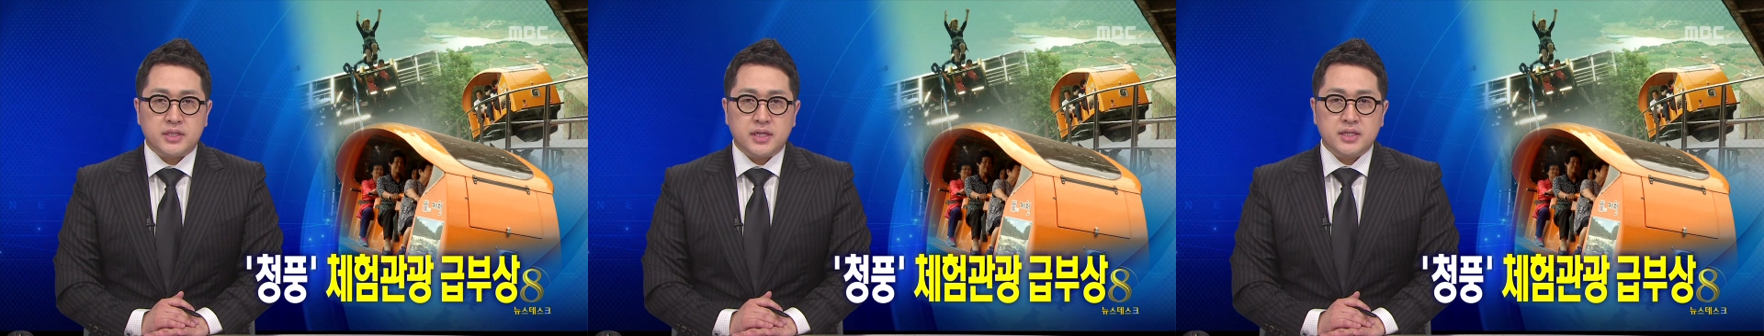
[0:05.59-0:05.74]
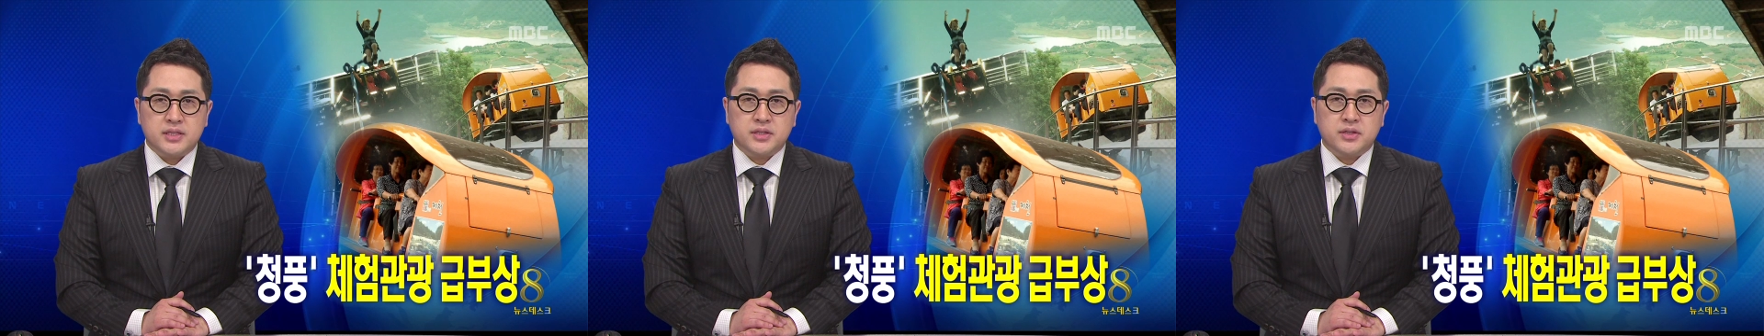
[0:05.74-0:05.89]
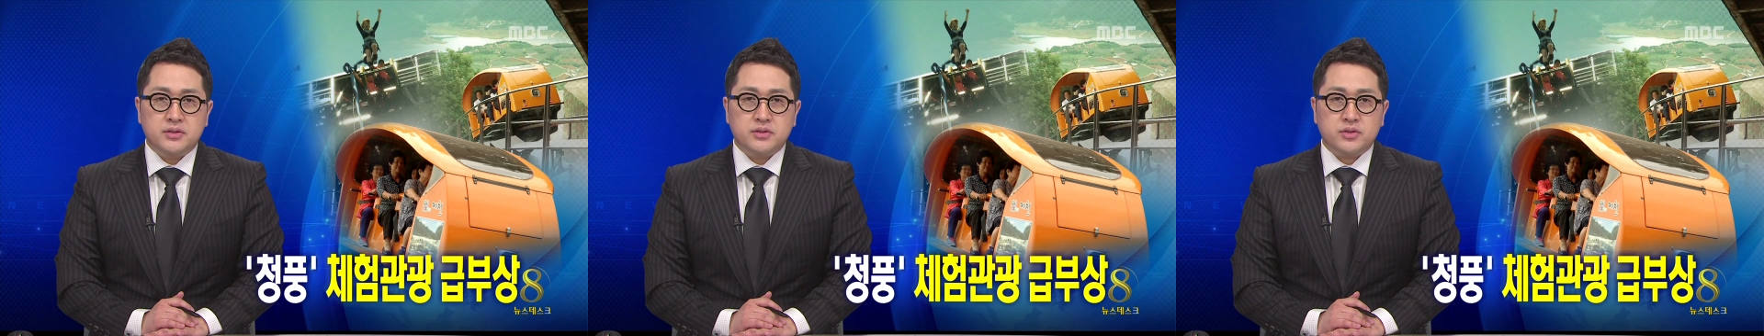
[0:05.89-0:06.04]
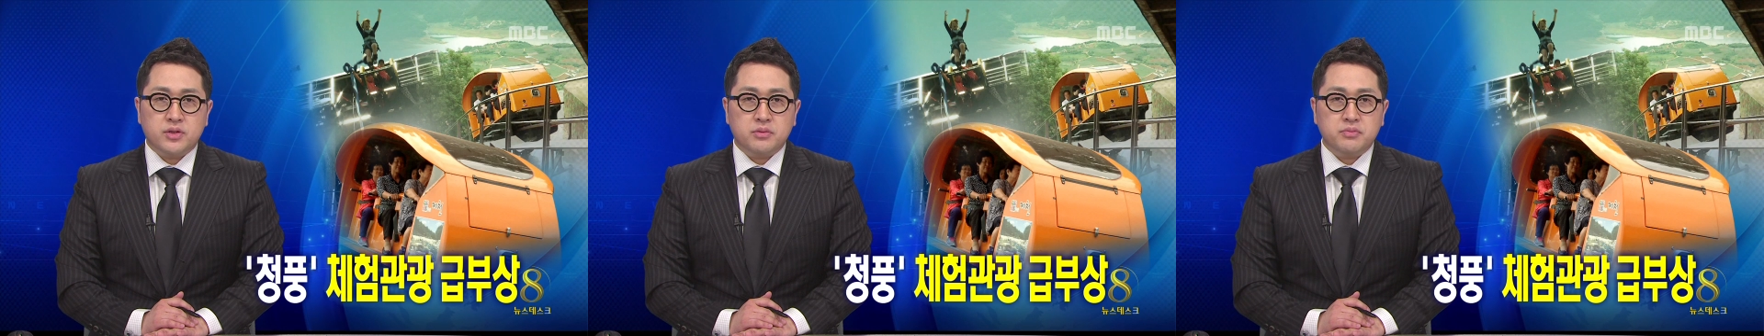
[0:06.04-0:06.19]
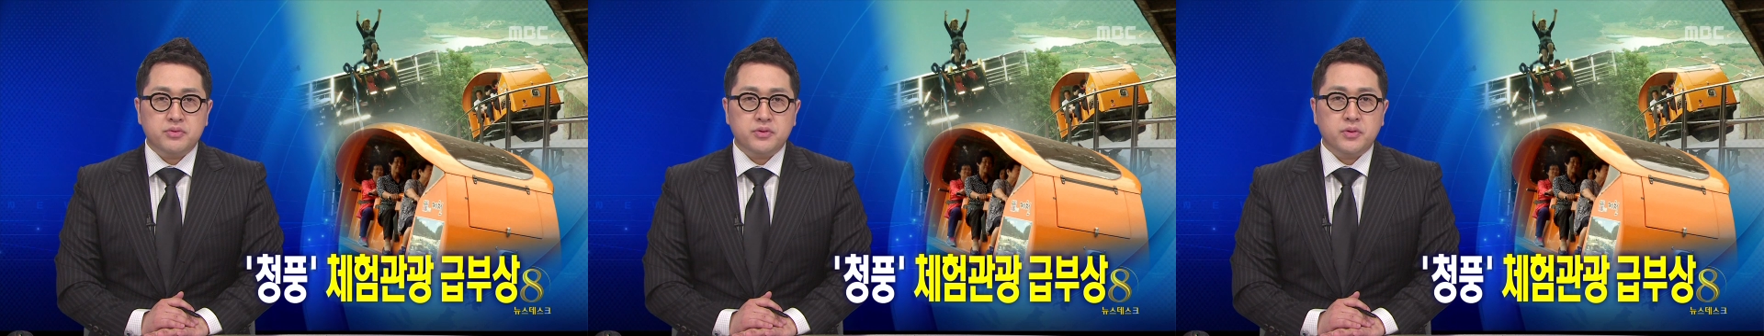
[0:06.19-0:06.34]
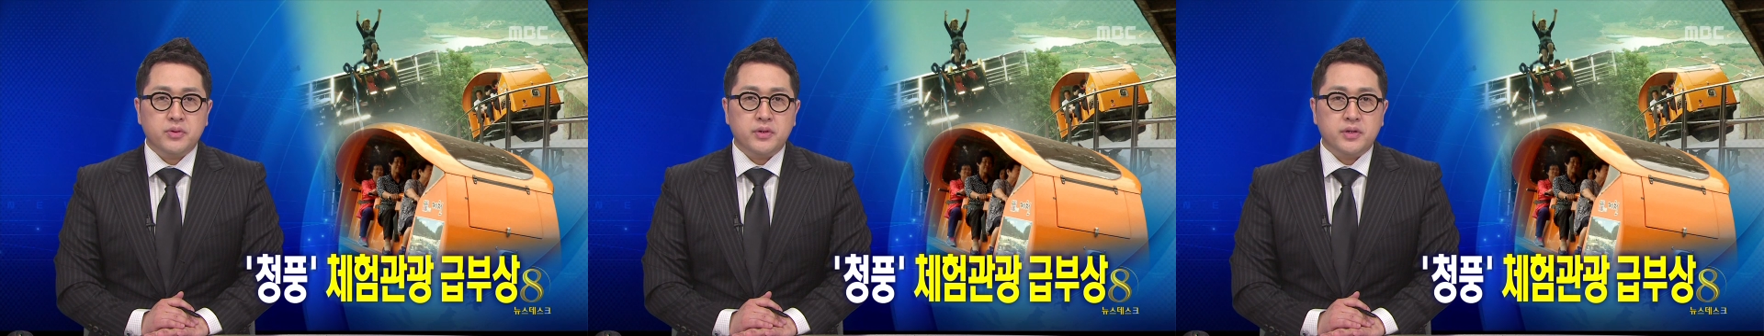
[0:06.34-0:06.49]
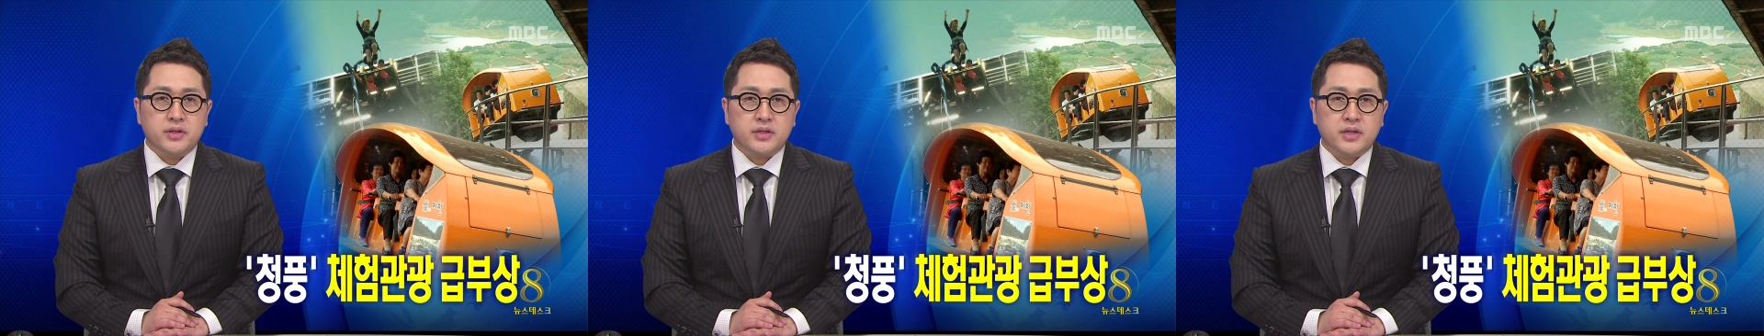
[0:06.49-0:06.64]
제천
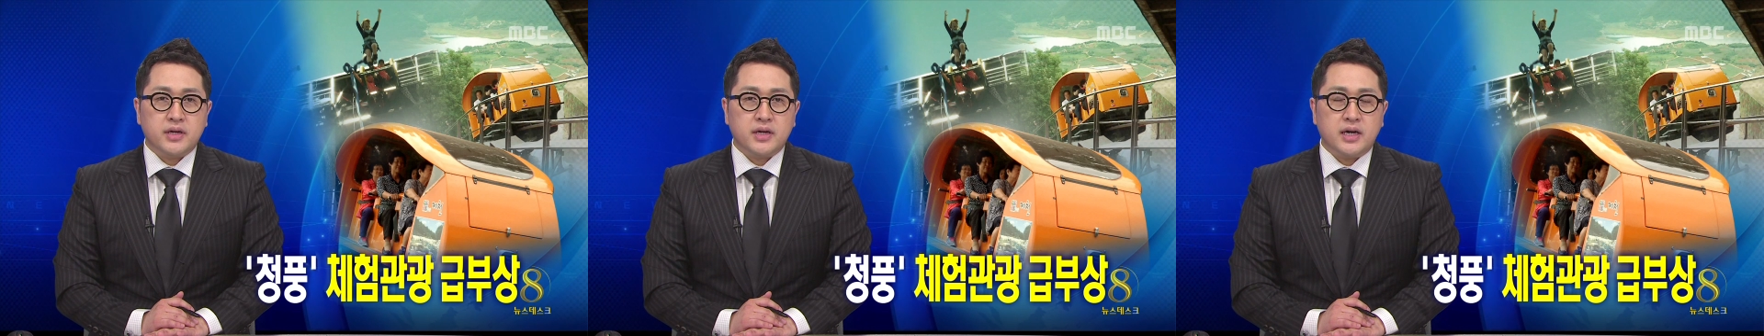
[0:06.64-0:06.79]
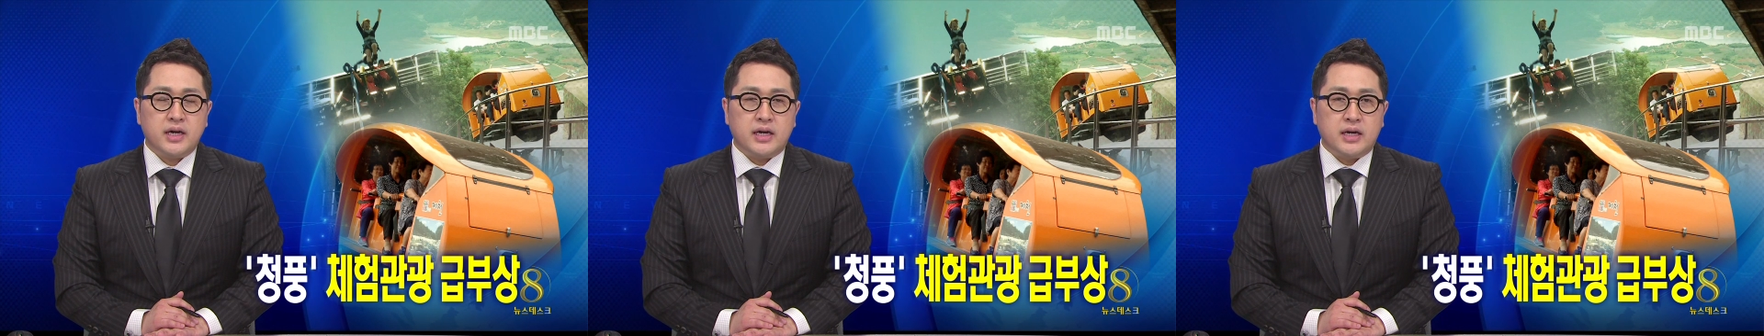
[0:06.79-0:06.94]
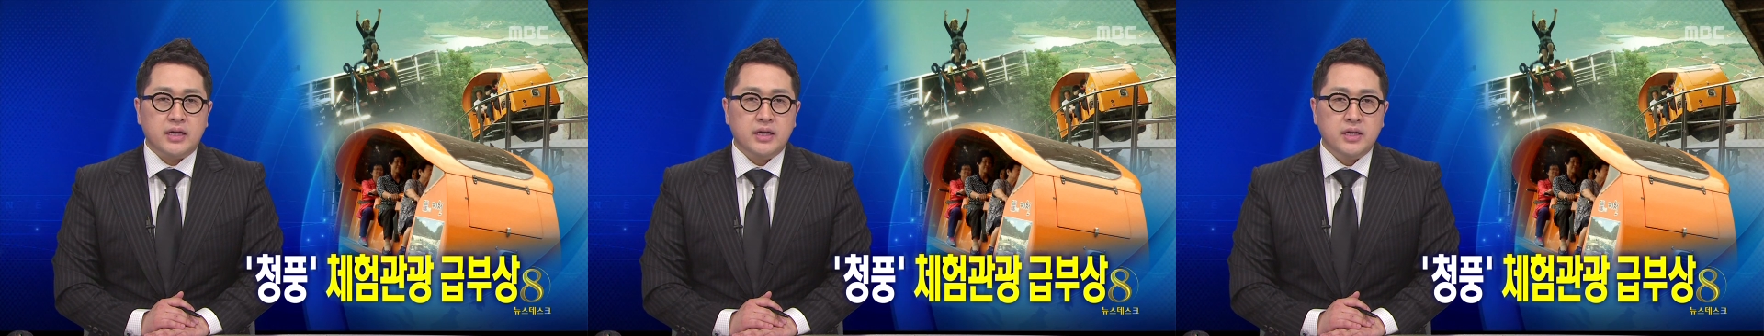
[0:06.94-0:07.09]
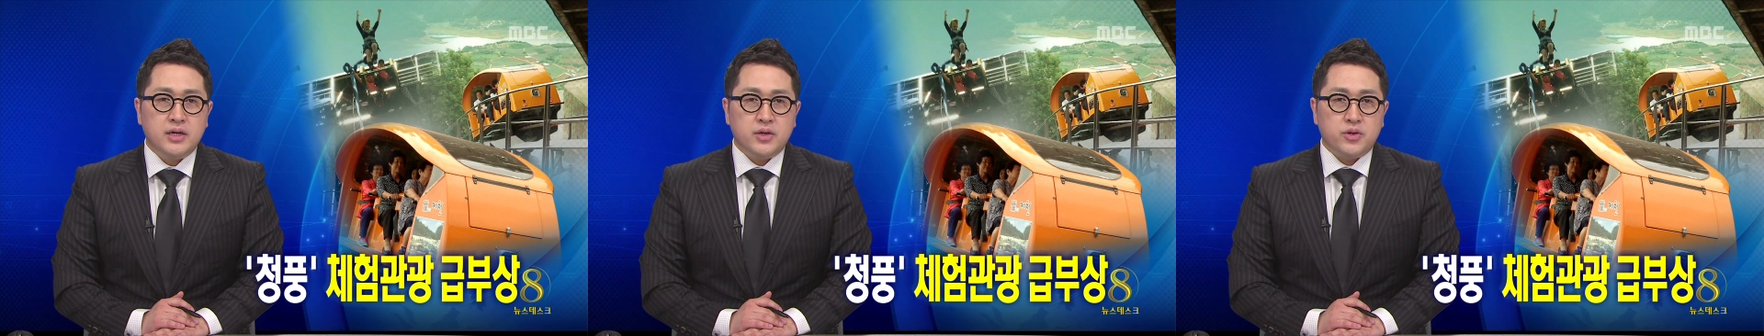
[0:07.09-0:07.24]
청풍호 일대가